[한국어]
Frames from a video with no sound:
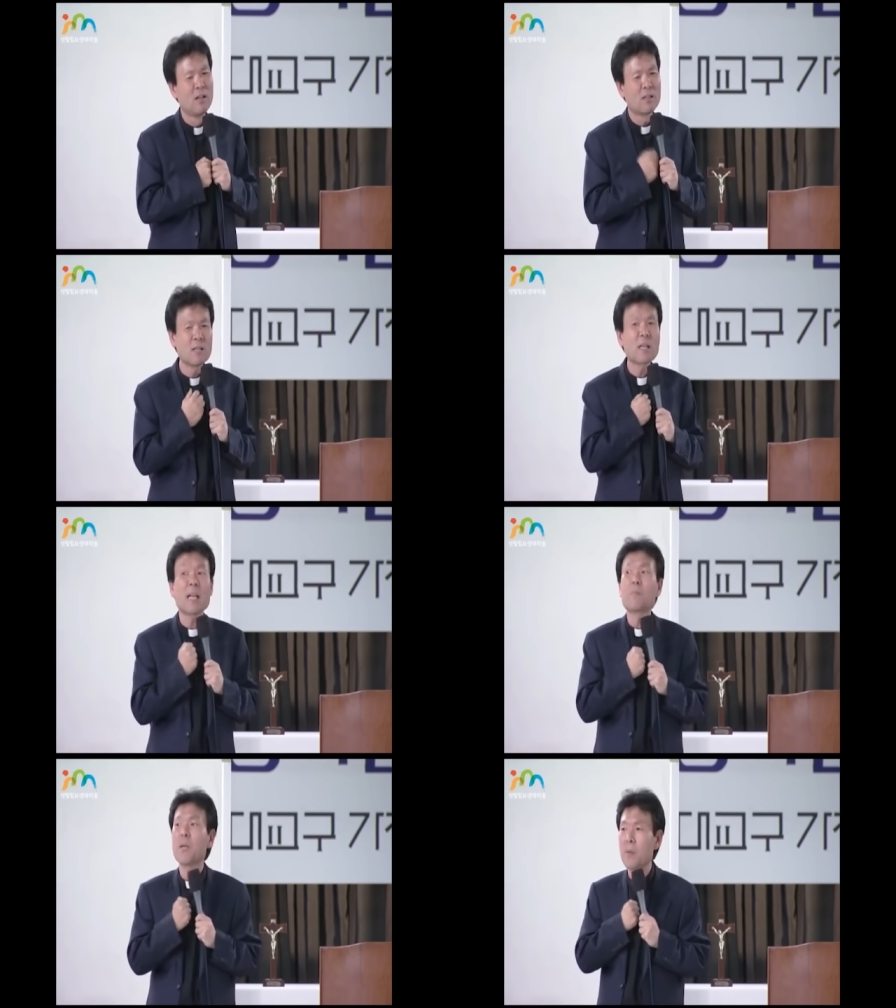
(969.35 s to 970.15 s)
그러니까
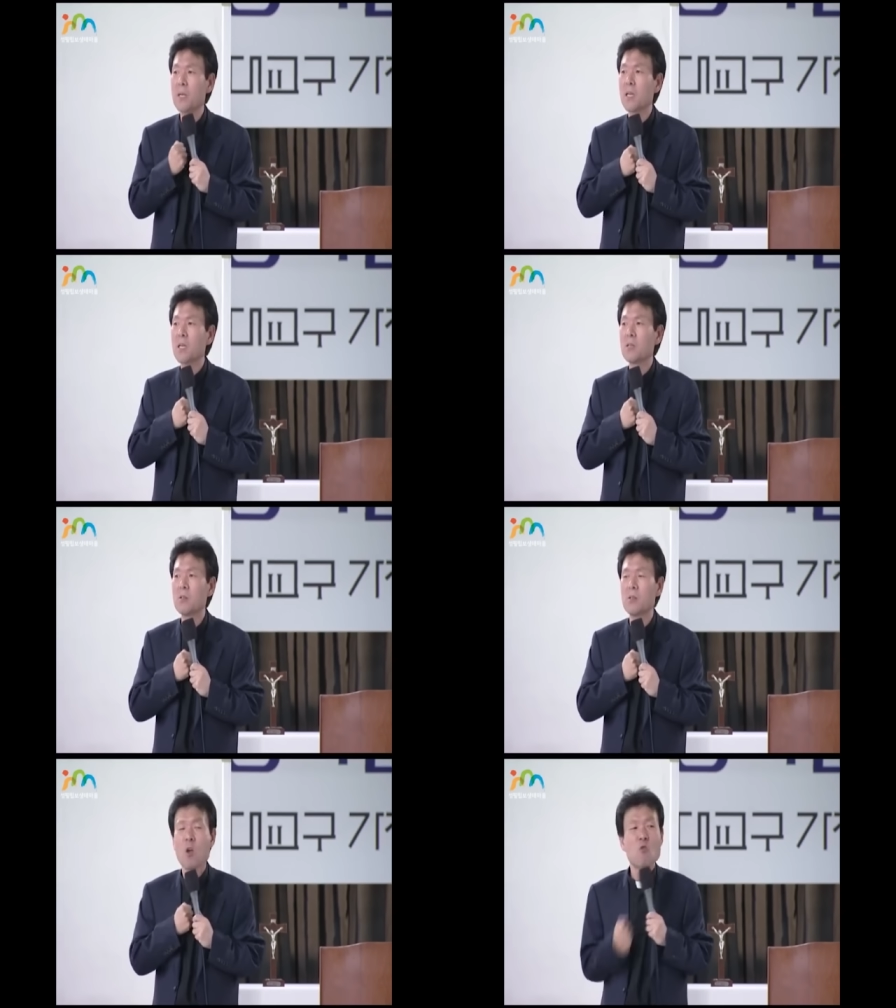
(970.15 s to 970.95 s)
답답하다는
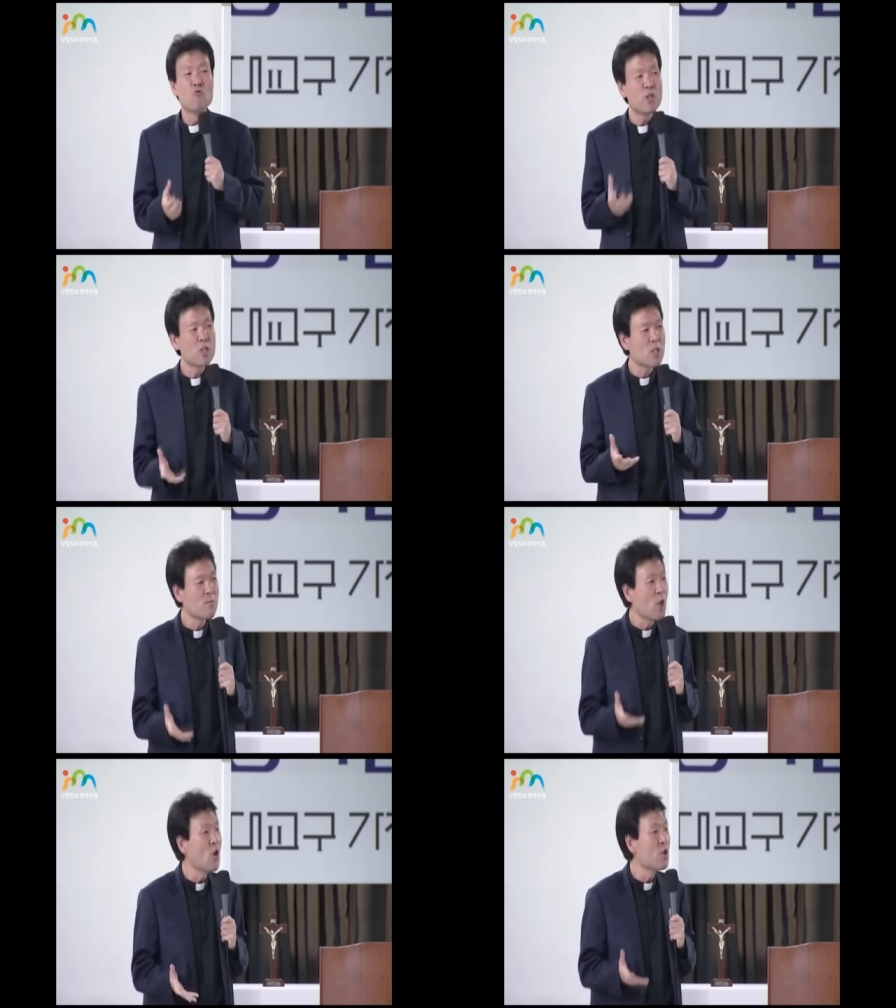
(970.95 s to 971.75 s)
거예요. 우리 지금
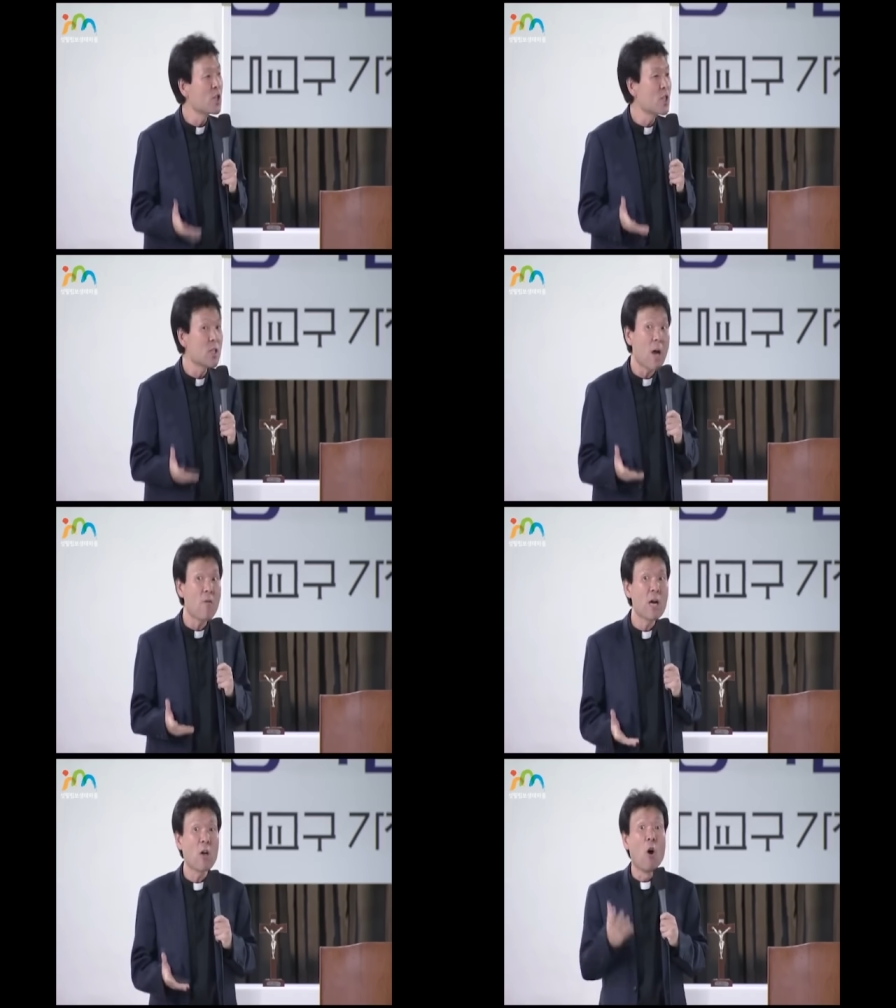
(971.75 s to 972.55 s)
현실
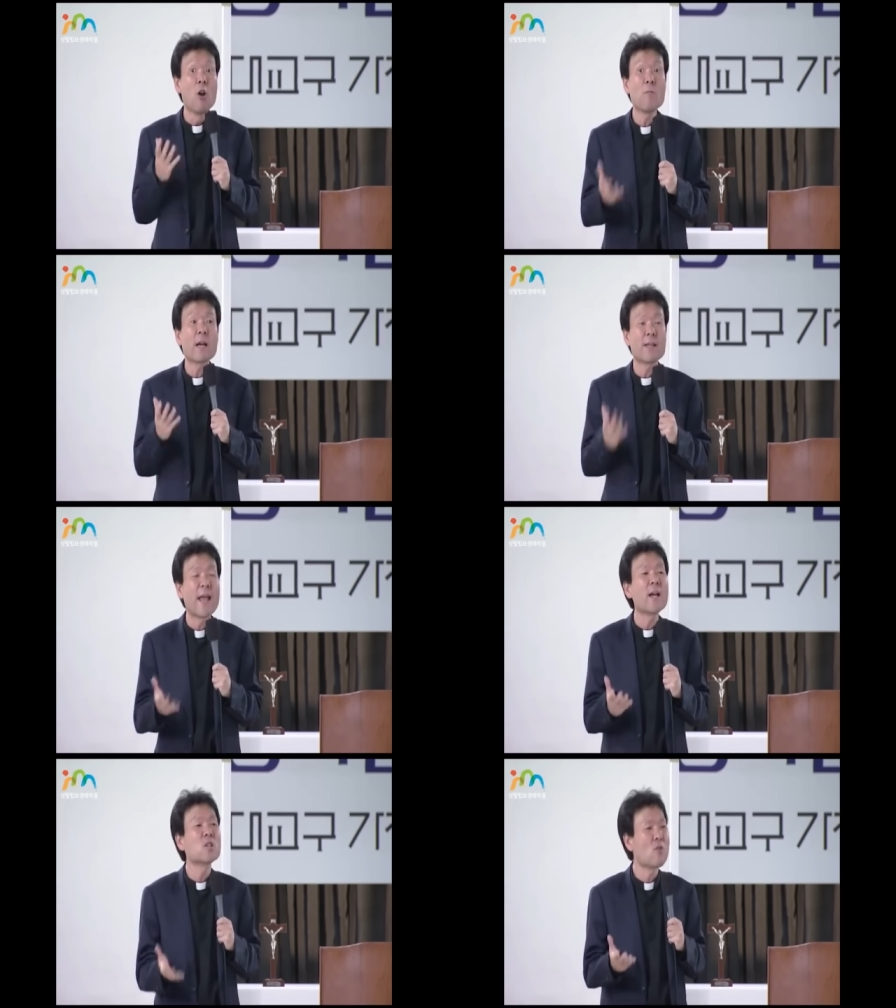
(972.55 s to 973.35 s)
상황이 얼마나
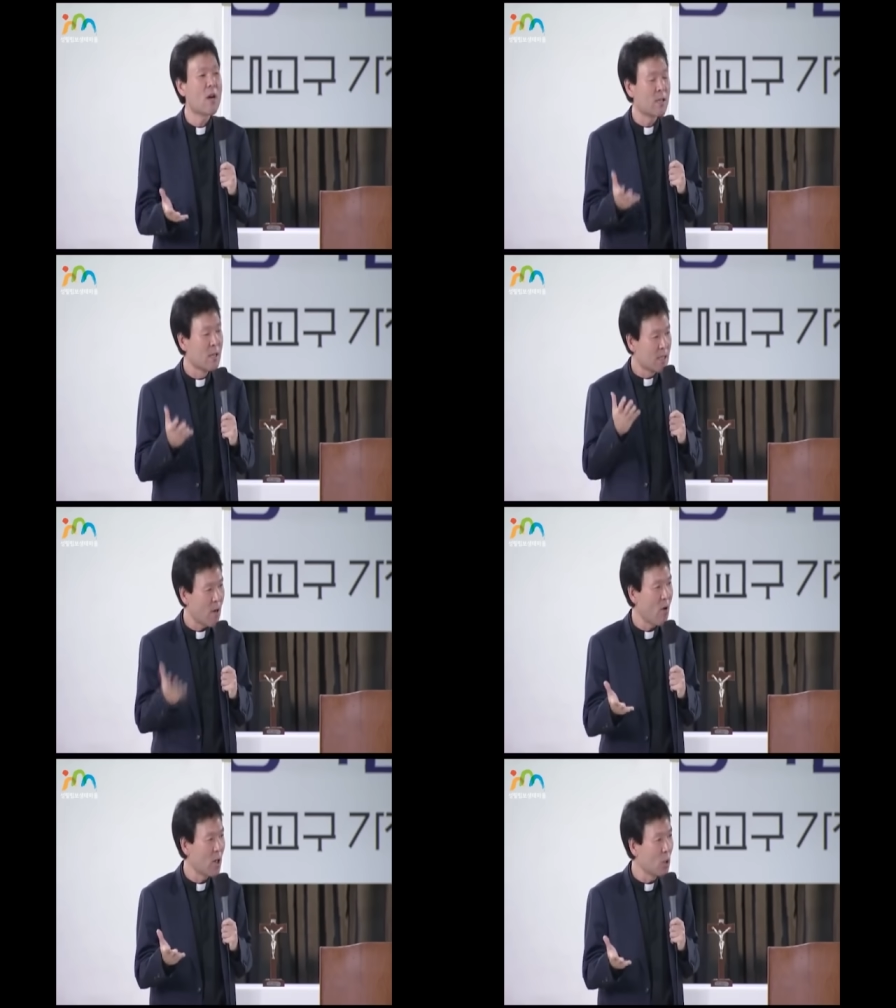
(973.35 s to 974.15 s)
냉정한
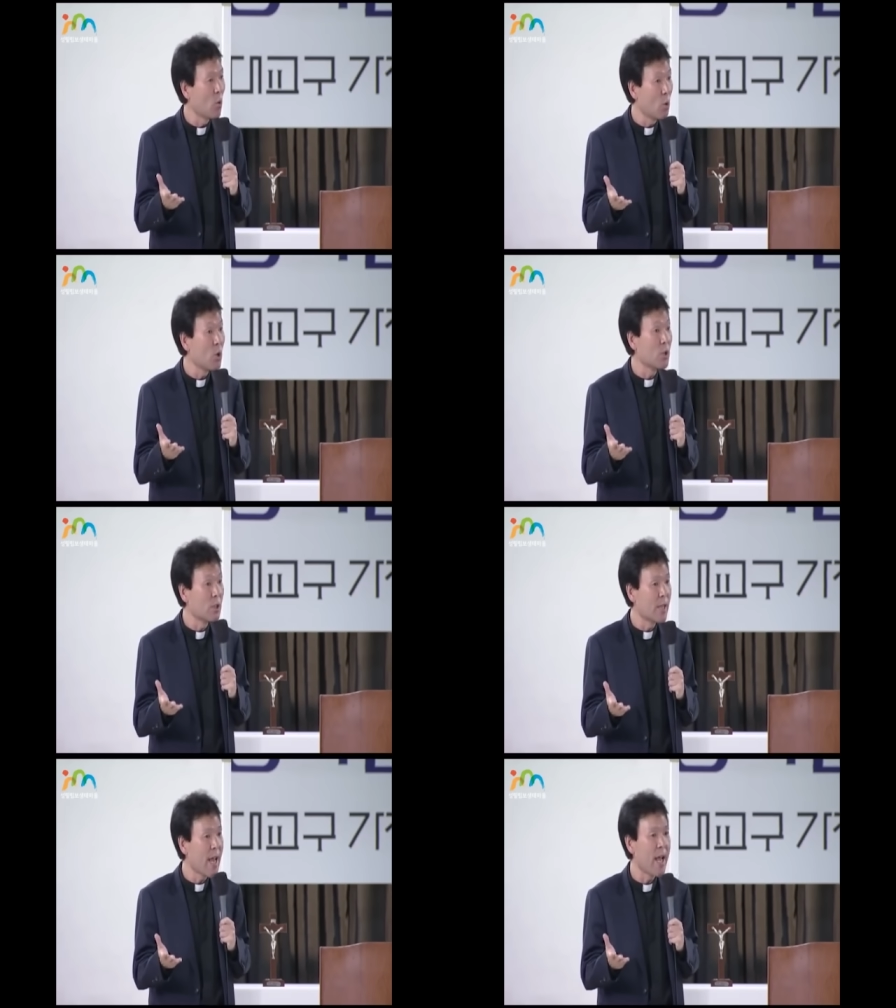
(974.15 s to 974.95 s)
상황에 놓여
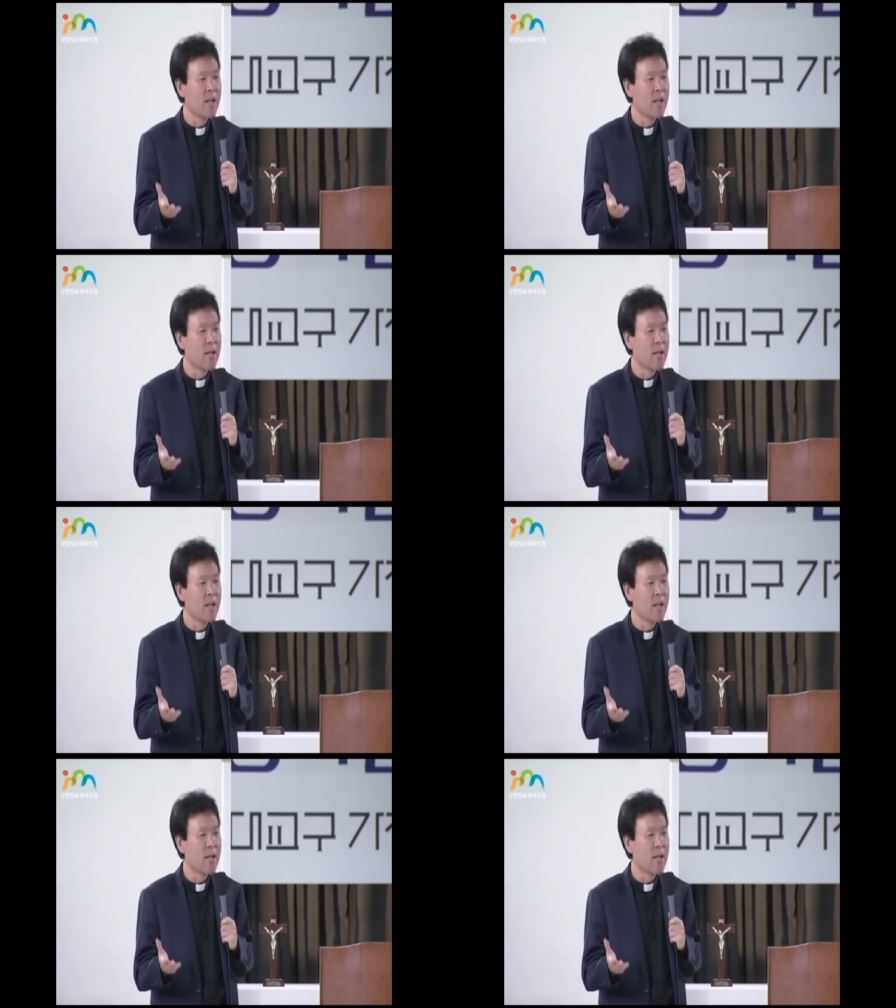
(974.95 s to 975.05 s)
있는데